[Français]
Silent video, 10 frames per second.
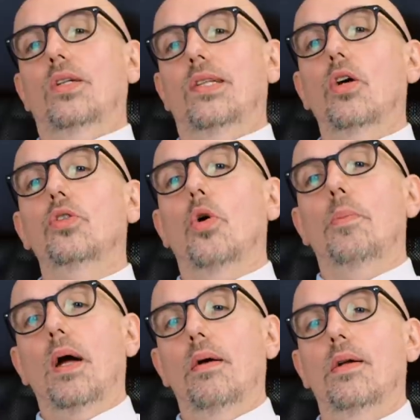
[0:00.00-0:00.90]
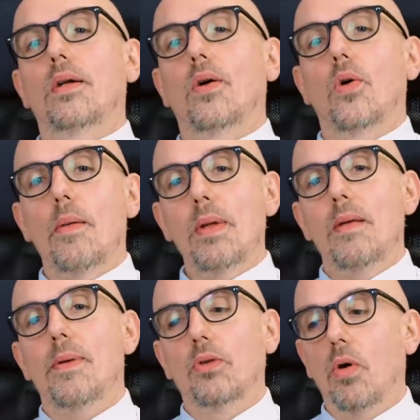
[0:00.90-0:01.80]
C'est l'heure du repas. On amène
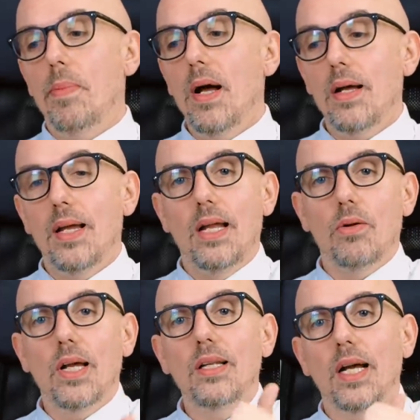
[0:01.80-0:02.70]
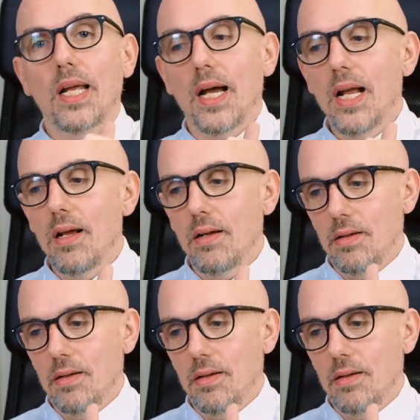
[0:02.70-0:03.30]
les plateaux repas et le gars derrière elle